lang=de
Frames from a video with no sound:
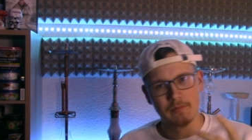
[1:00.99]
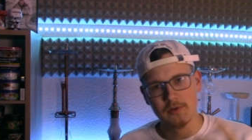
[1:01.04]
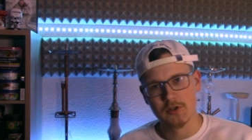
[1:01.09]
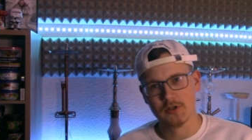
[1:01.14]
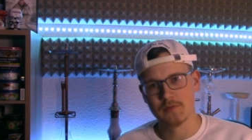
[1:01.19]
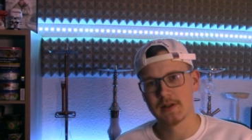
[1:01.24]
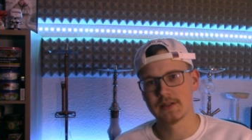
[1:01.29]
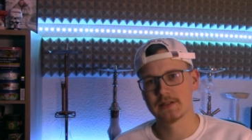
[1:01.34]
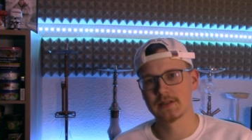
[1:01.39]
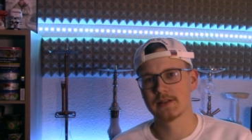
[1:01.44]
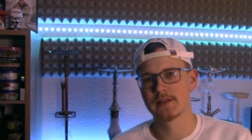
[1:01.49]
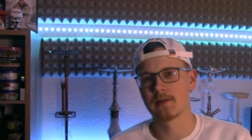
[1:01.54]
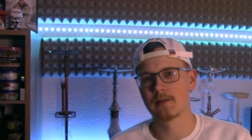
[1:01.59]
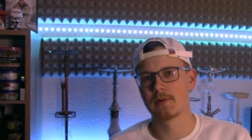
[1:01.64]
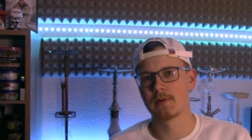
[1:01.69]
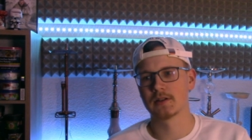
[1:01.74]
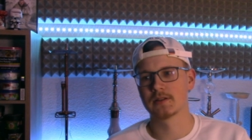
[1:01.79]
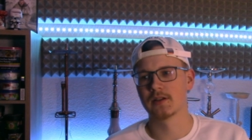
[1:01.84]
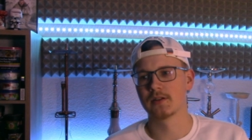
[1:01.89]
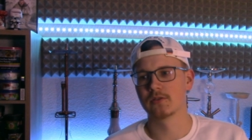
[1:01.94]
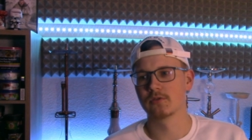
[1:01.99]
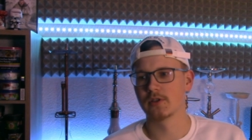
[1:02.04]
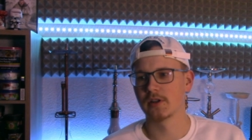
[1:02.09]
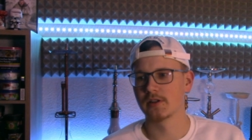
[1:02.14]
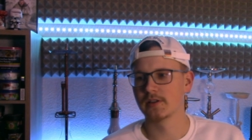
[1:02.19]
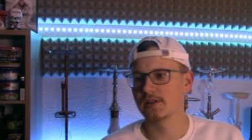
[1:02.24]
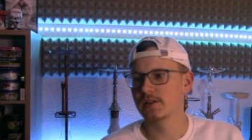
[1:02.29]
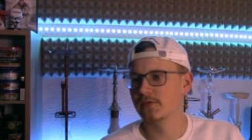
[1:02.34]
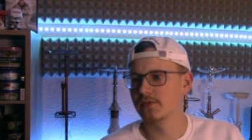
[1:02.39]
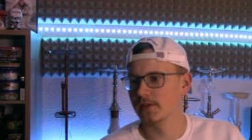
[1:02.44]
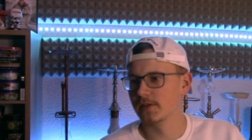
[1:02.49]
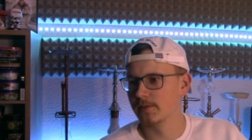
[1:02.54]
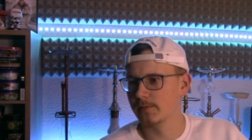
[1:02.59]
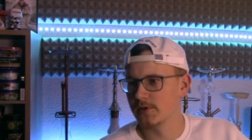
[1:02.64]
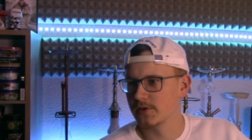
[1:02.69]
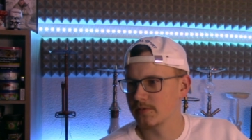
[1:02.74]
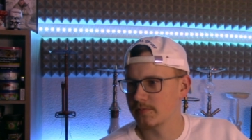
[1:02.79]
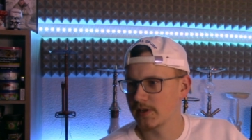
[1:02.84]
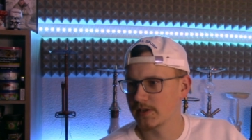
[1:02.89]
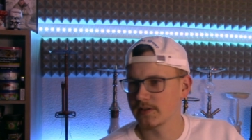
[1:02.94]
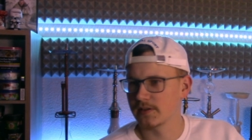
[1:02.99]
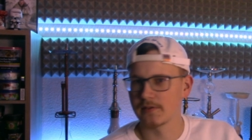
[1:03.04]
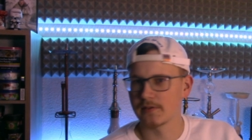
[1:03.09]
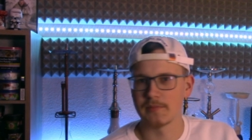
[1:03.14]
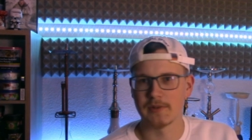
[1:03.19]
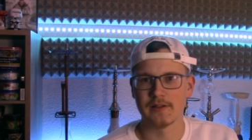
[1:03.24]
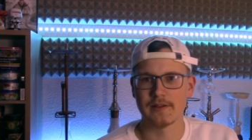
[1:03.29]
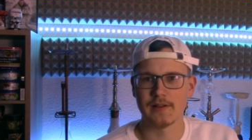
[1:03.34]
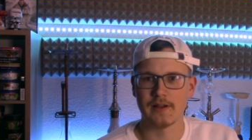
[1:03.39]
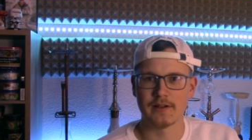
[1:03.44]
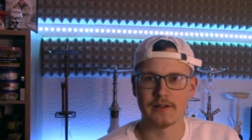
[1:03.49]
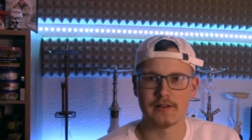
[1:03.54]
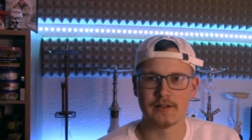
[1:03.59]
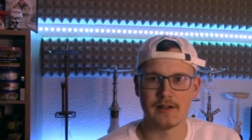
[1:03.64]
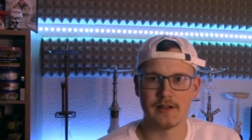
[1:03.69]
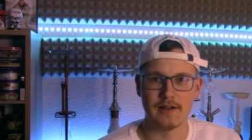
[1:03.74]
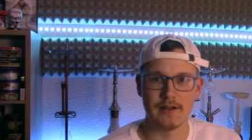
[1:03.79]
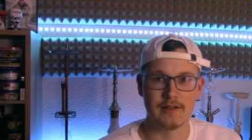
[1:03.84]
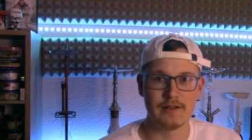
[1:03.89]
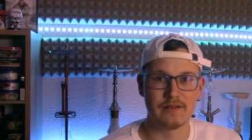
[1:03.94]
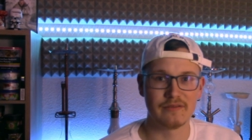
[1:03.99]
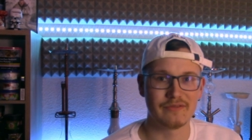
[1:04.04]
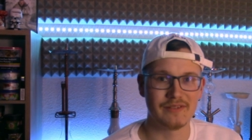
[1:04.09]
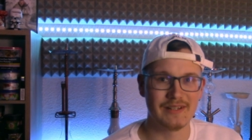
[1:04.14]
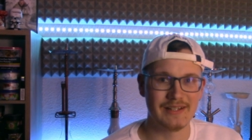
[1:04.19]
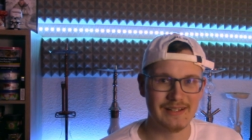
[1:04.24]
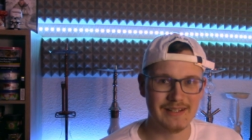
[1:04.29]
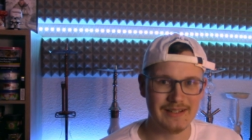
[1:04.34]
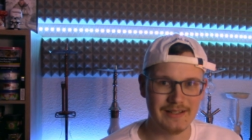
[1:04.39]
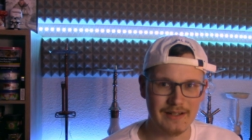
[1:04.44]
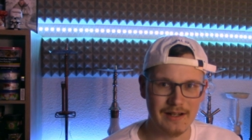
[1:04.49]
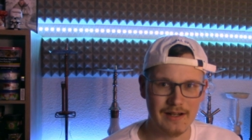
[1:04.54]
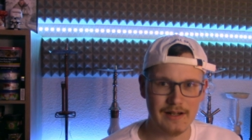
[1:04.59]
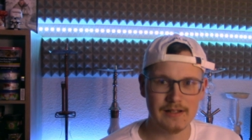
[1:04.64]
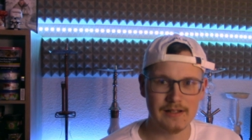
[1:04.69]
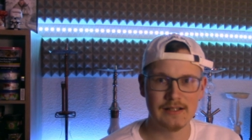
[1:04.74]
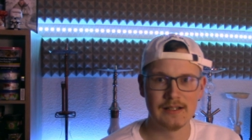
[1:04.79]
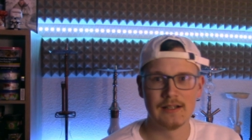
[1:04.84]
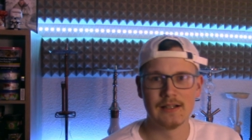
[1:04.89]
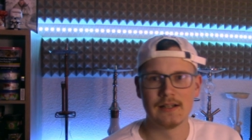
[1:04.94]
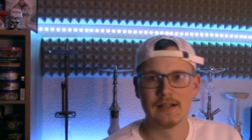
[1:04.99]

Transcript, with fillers: schmeckt der Tabak dann oder nicht. Wenn er mir schmeckt, ist mir das eigentlich relativ egal.